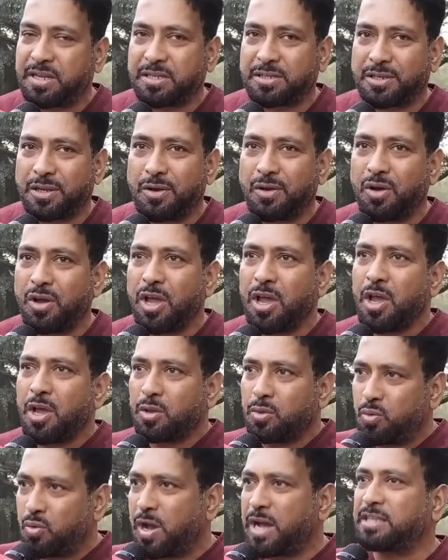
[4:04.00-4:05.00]
পাঠিয়েছিল
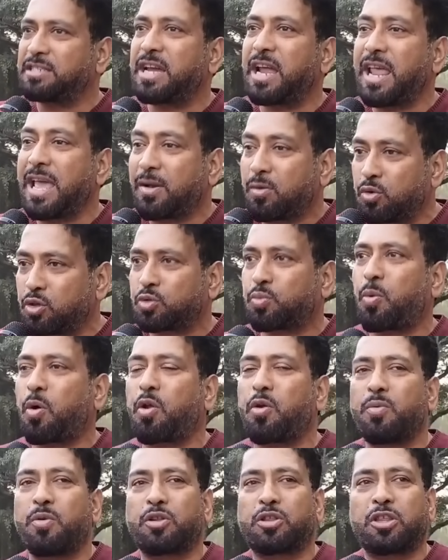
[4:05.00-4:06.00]
দু দু
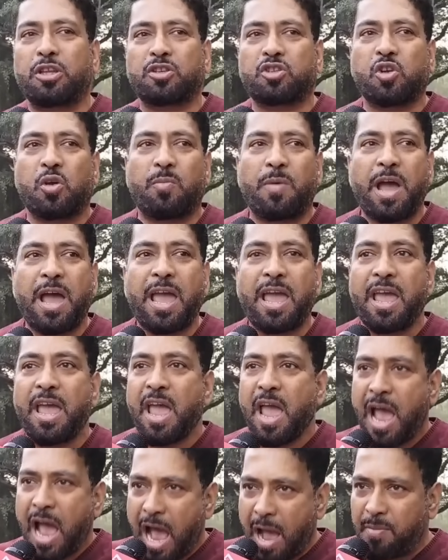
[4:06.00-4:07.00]
পরবর্তী সময়ে
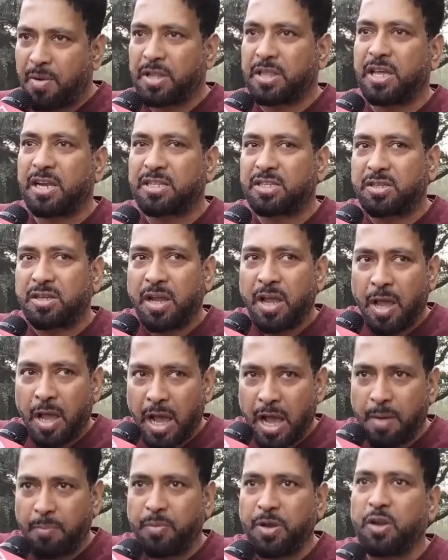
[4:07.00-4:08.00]
আমাদের
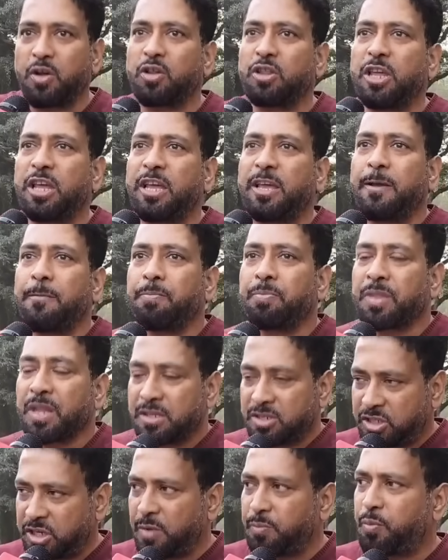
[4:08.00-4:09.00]
বিরোধী
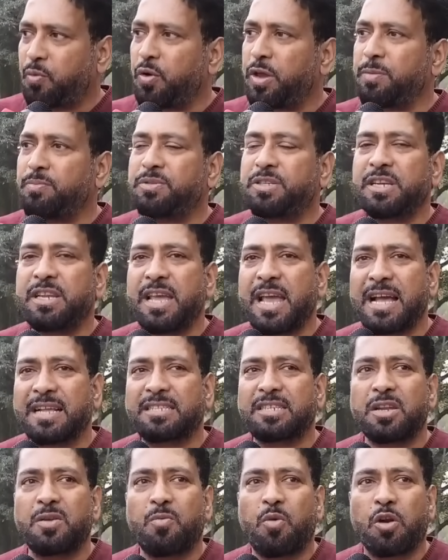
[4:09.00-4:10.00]
চিফ হুইপ যিনি
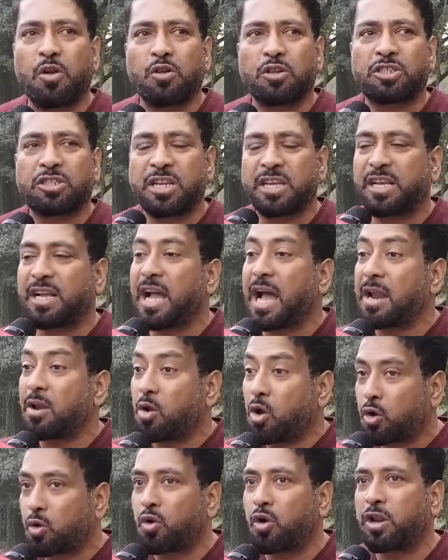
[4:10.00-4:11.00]
আছেন মনোজ
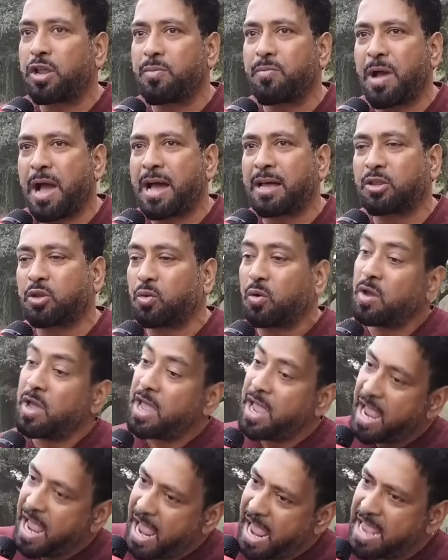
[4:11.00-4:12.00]
নরহরি মাহাতো
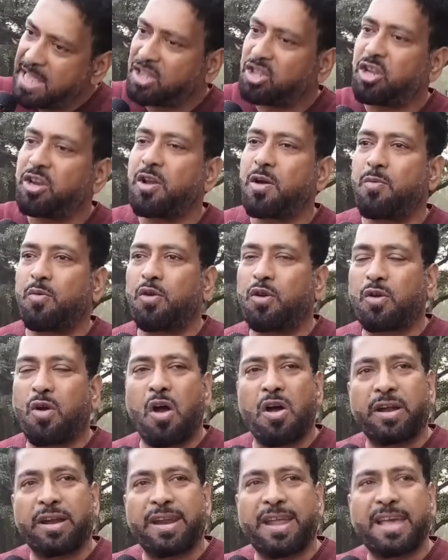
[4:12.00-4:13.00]
এই তৃণমূল
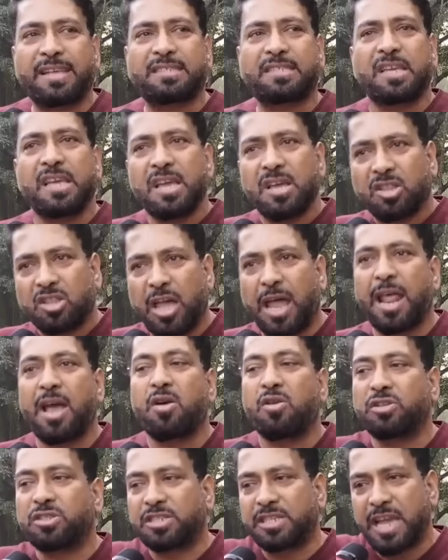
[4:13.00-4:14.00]
কংগ্রেস তারা
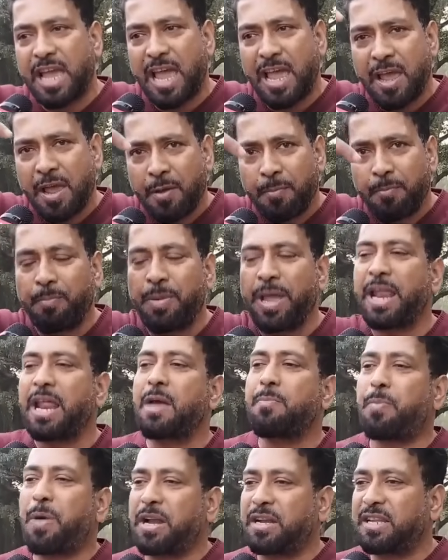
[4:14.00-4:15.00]
হচ্ছে
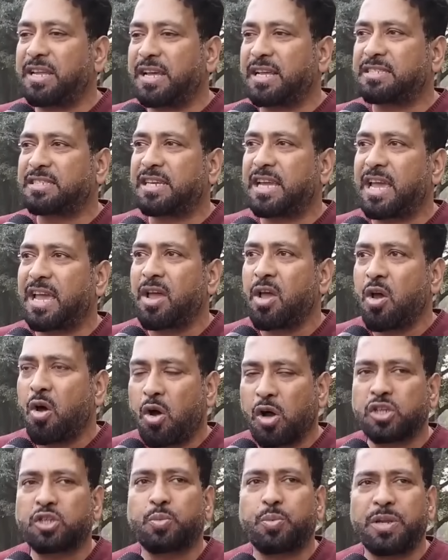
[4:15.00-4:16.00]
মেরে পাঠিয়েছে
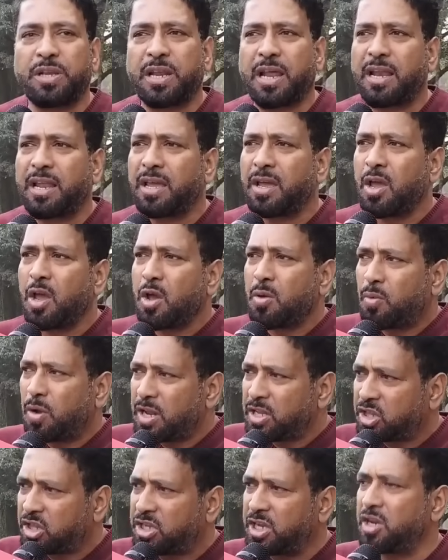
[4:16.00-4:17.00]
হসপিটালে
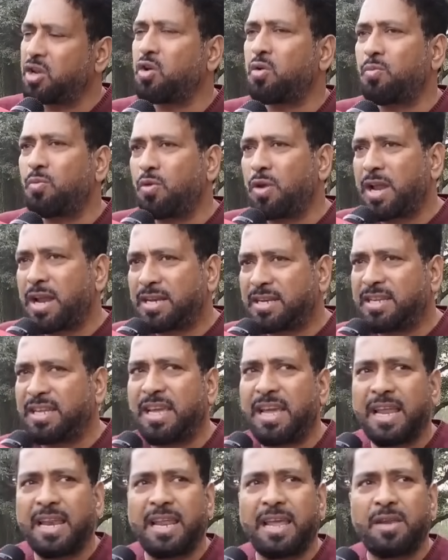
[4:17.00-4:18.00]
ফলে তৃণমূলের
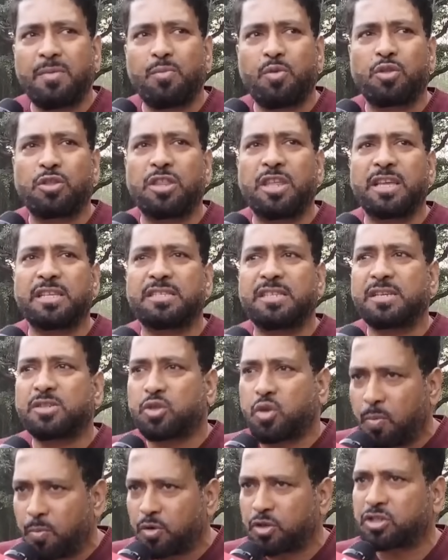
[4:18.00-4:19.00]
ডিএনএর মধ্যে যে
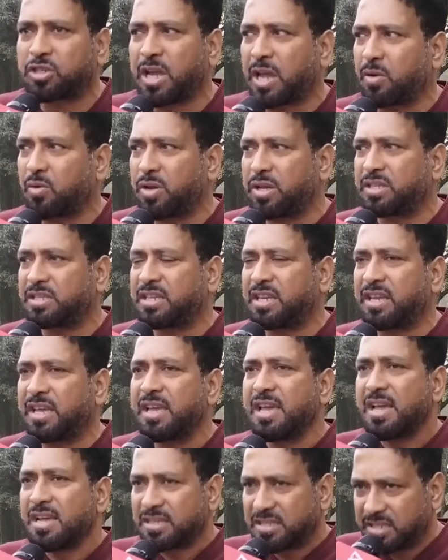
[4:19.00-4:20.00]
সমস্যা রয়েছে
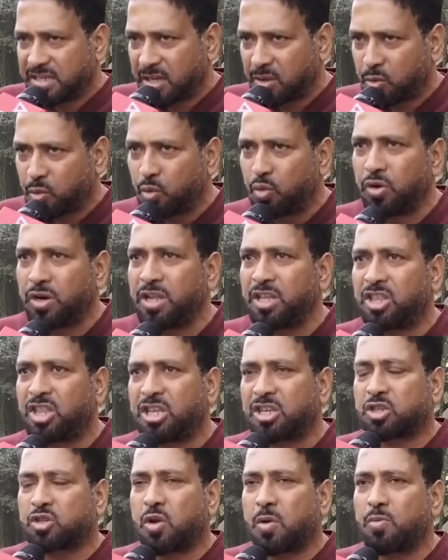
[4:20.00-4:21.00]
সেটা
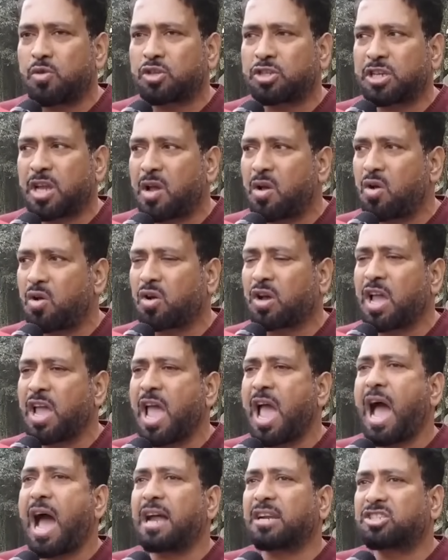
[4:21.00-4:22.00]
দুর্নীতির সমস্যা হোক
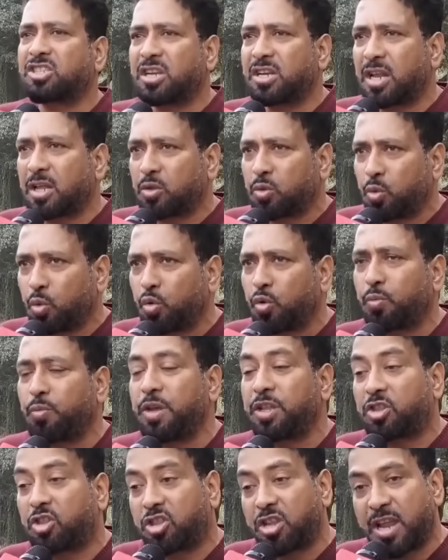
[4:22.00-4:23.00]
আর সেটা
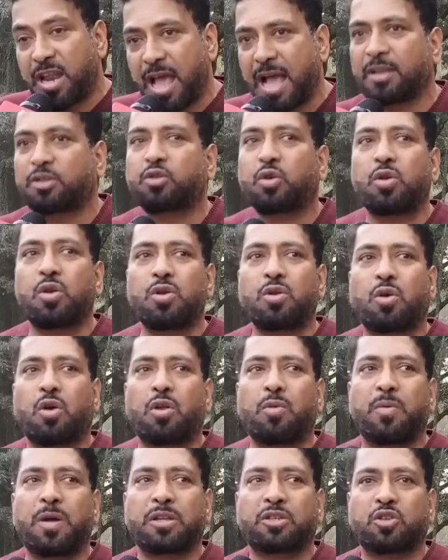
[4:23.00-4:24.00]
দুর্বৃত্তের আচরণ
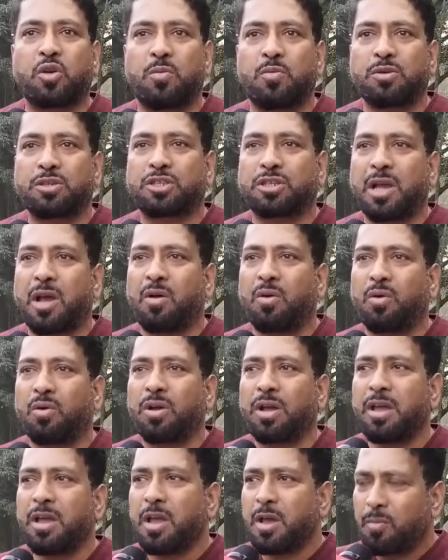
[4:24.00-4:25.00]
করবার সমস্যা
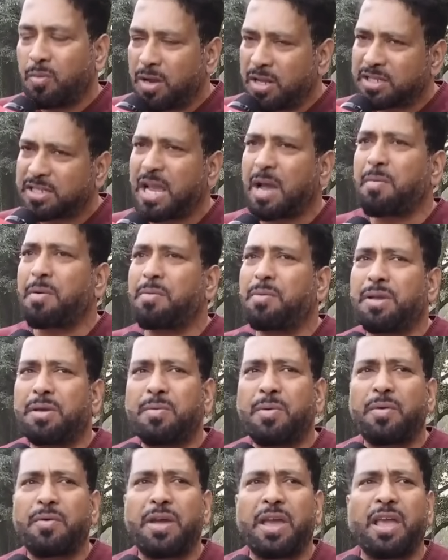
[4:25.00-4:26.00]
হোক ফলে
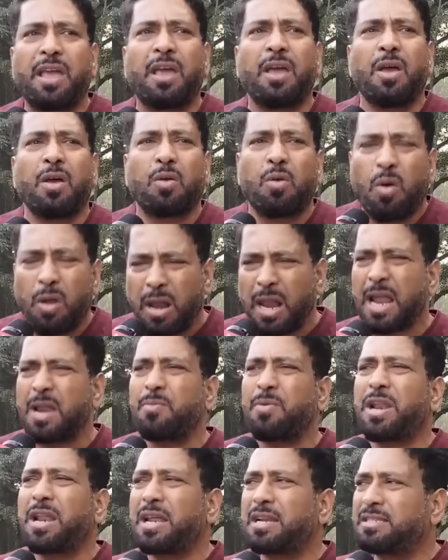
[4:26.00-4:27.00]
স্বাভাবিকভাবেই কল্যাণ
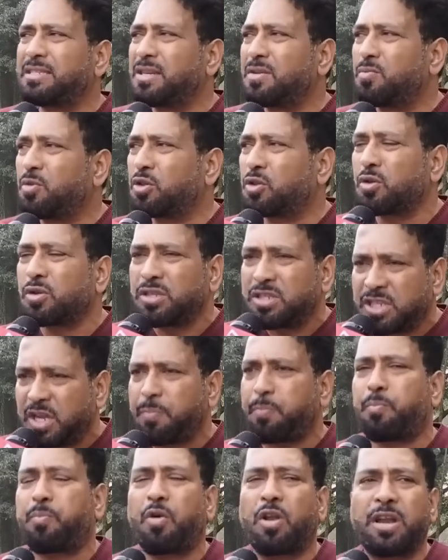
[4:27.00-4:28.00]
ব্যানার্জির মতন
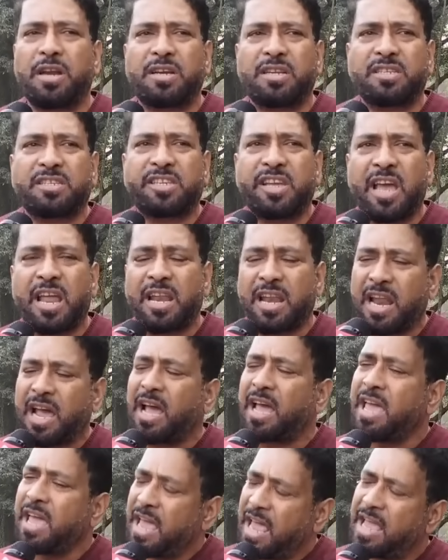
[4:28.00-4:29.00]
চিপ পলিটিশিয়ানরা